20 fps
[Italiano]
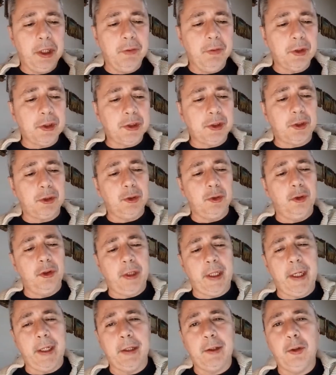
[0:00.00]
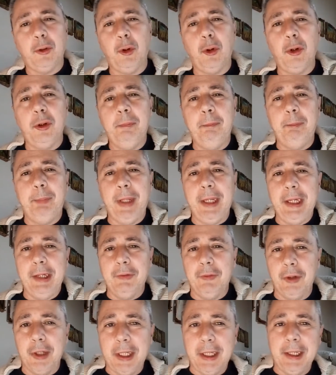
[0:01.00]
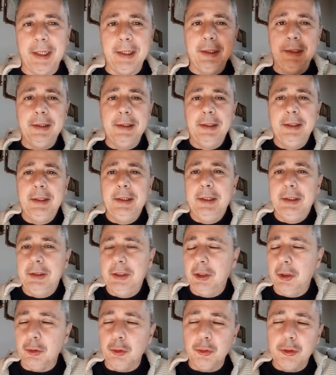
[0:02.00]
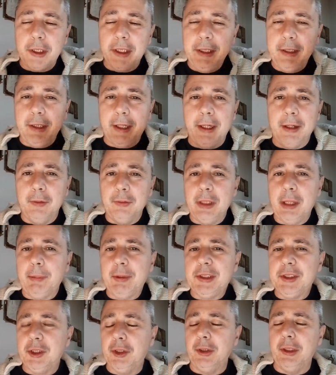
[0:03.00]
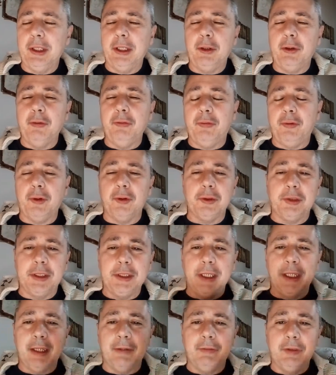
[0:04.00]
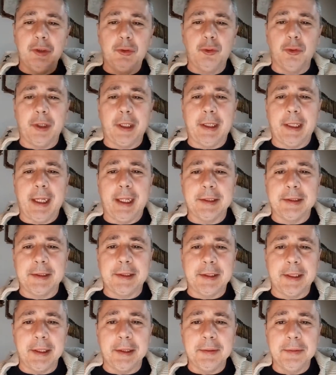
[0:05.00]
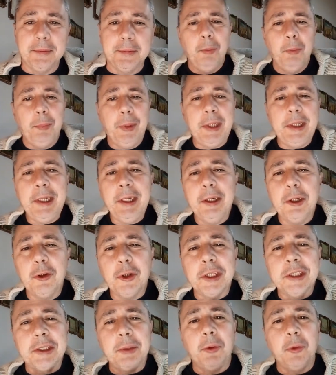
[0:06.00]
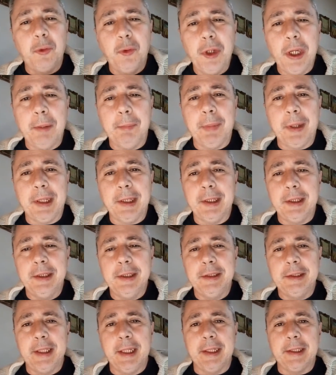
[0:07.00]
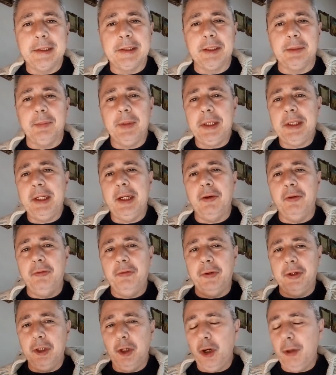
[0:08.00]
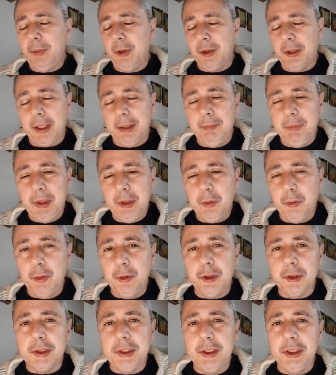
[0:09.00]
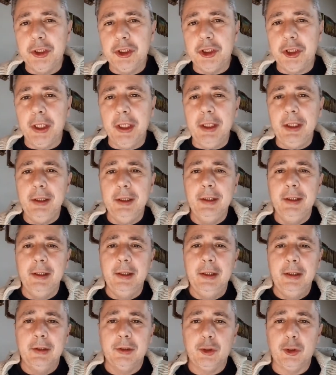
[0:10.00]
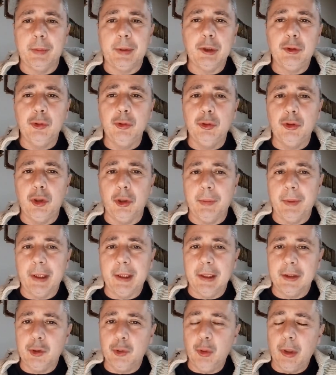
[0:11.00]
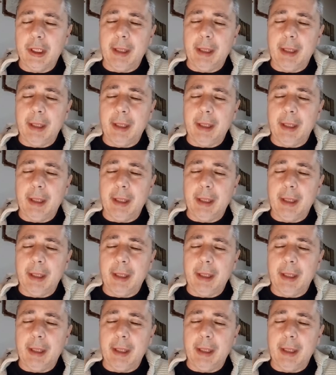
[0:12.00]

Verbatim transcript: vostro onore, colpevole di non nutrire una passione nei confronti dell'avventura classica. Perché allora siamo qui a parlare di Tex? Perché è un fenomeno che mi incuriosisce, soprattutto per la sua